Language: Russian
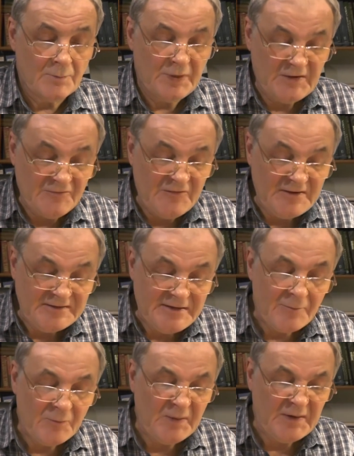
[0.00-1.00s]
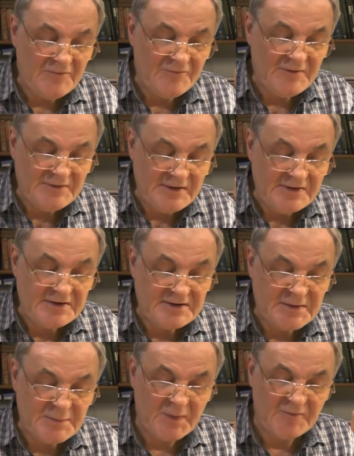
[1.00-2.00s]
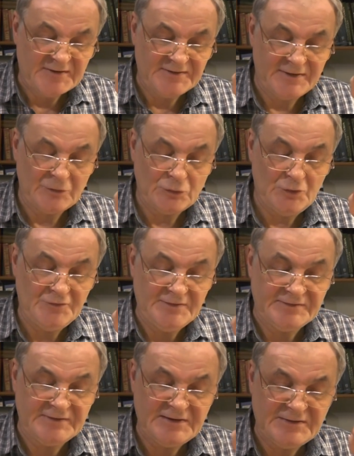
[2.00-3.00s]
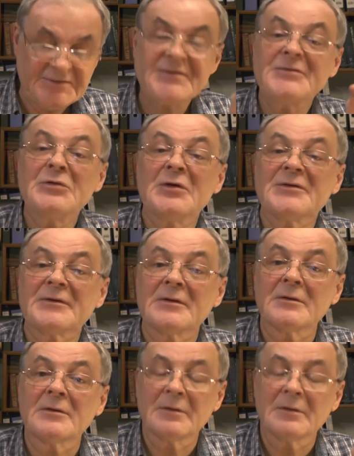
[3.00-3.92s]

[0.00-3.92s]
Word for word: При, ввеже, при введении режима повышенной готовности или чрезвычайной ситуации.